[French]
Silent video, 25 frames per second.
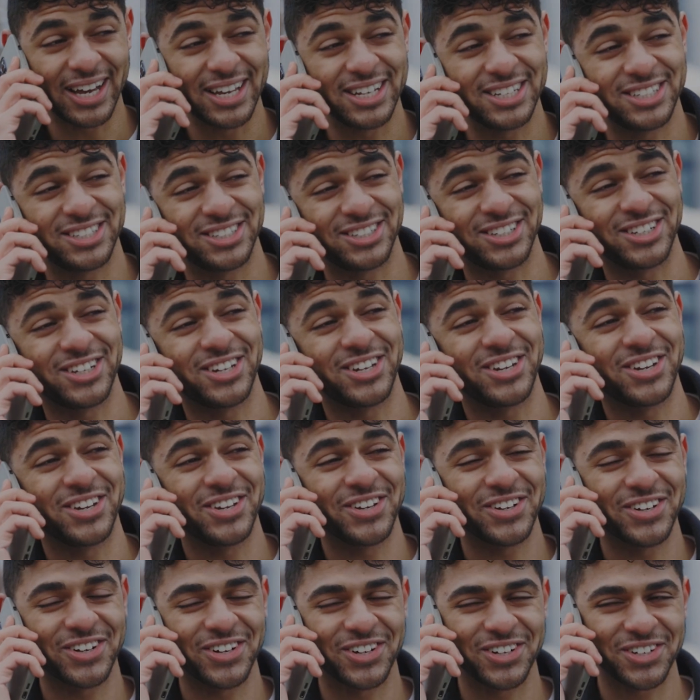Votre fils est
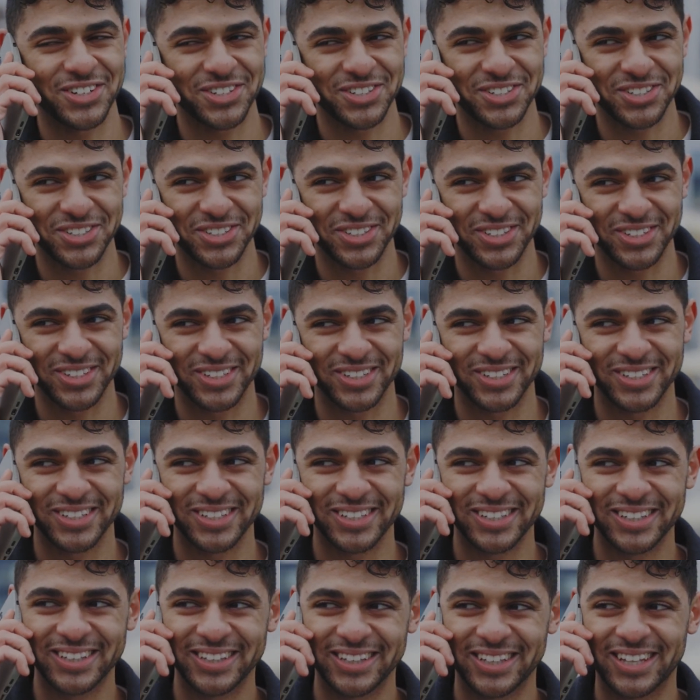mort dans un incendie
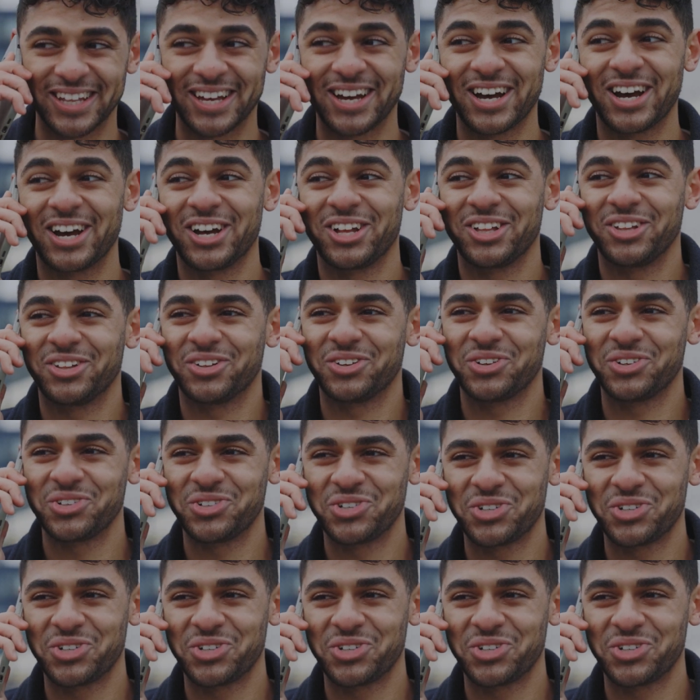alors qu'il essayait de nous